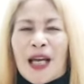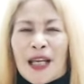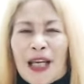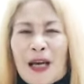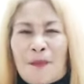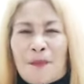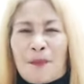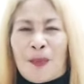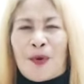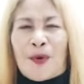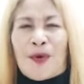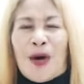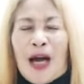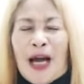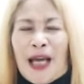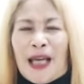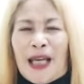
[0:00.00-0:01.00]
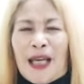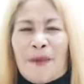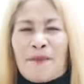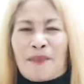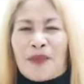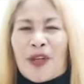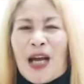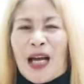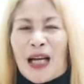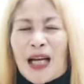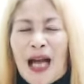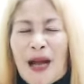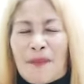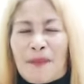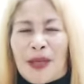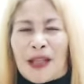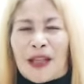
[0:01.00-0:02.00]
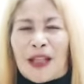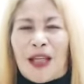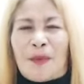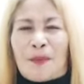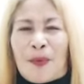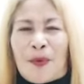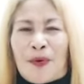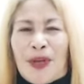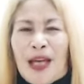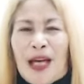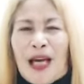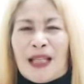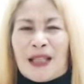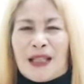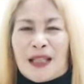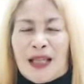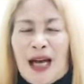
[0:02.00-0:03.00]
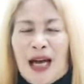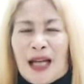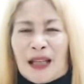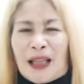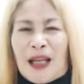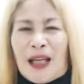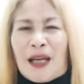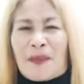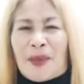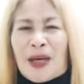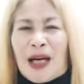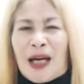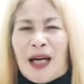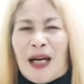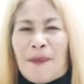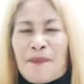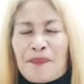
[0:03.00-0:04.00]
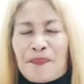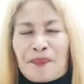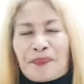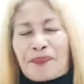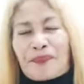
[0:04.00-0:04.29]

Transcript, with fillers: yan po ay uh, gamit din po yan sa ating mga